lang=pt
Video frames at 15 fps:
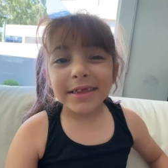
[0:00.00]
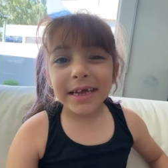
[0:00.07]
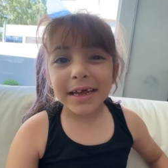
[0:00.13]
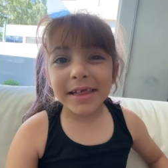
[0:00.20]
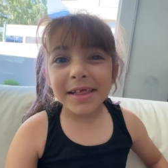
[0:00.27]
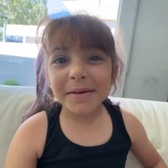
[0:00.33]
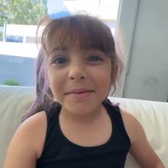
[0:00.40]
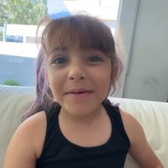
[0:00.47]
Tem
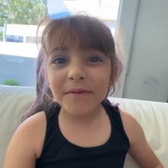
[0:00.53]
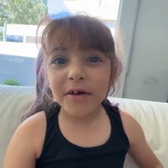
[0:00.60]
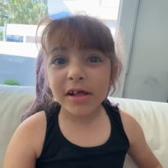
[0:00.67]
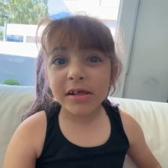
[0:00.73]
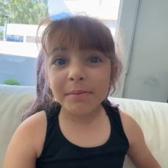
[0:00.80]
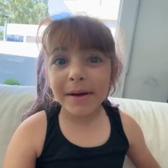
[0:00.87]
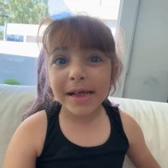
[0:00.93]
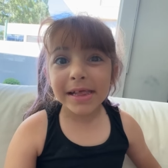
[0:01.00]
que ser uma
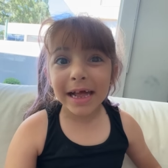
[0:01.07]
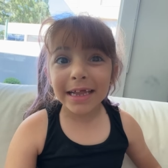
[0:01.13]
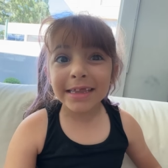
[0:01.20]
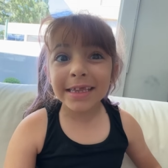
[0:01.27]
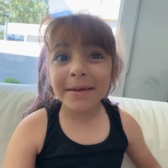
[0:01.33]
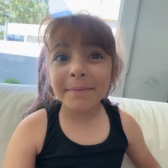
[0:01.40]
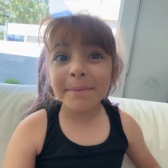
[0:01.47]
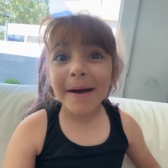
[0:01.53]
voz mais
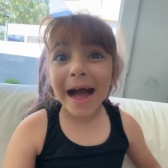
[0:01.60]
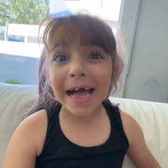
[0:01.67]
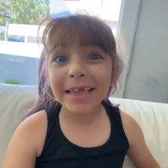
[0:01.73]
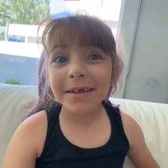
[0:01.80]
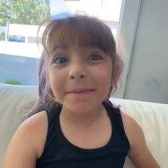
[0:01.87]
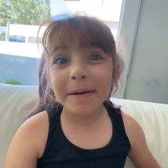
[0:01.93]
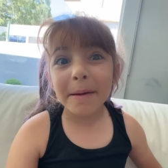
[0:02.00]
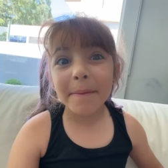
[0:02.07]

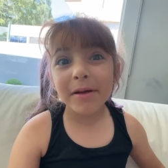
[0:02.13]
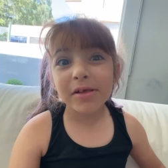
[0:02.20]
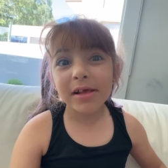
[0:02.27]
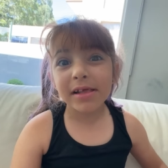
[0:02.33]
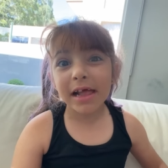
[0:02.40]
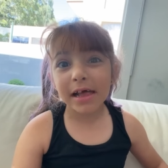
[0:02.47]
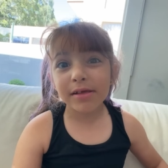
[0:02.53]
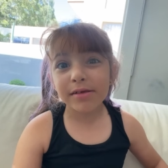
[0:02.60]
animada pra ver se
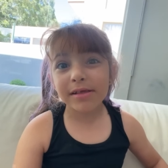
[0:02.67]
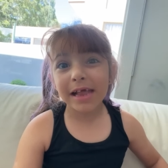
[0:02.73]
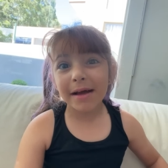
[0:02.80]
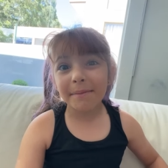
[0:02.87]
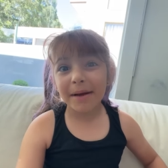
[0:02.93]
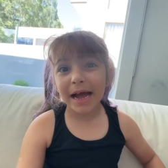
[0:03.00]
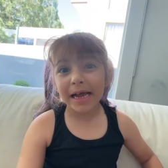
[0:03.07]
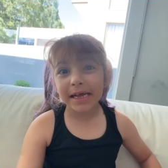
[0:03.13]
você assusta
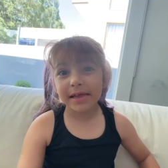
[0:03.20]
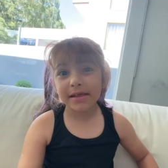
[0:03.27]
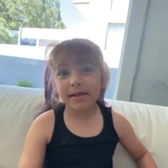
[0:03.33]
mais.